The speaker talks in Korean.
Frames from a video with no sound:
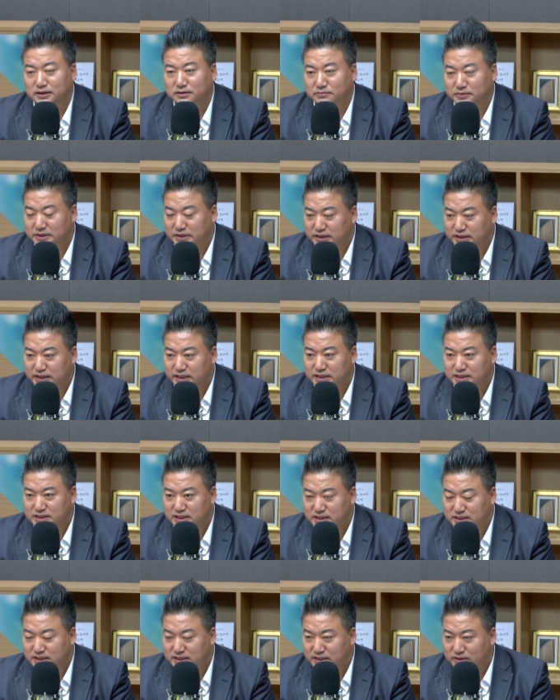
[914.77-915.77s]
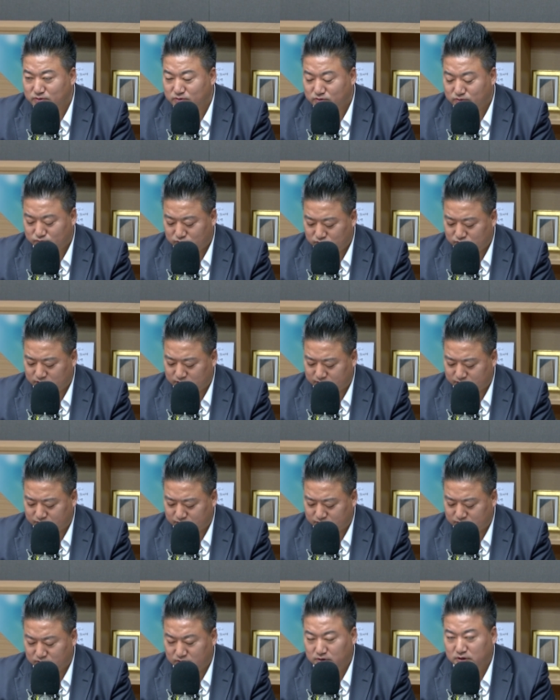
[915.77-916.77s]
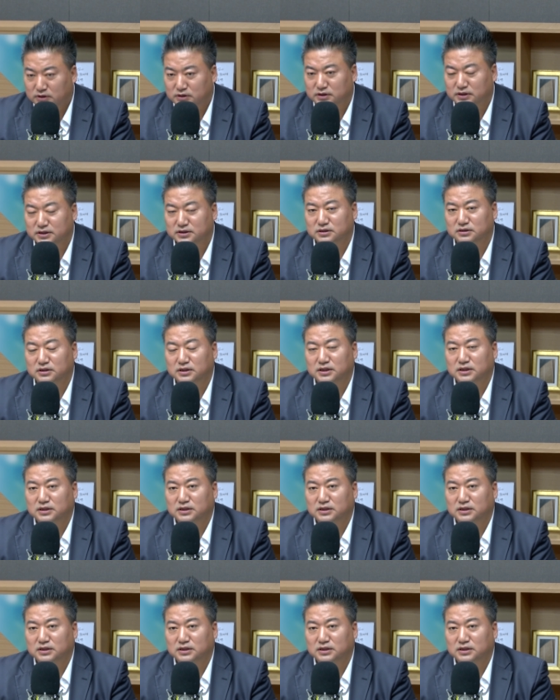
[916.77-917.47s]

뭐 이해찬계로도 분류가 되고 있고, 그래서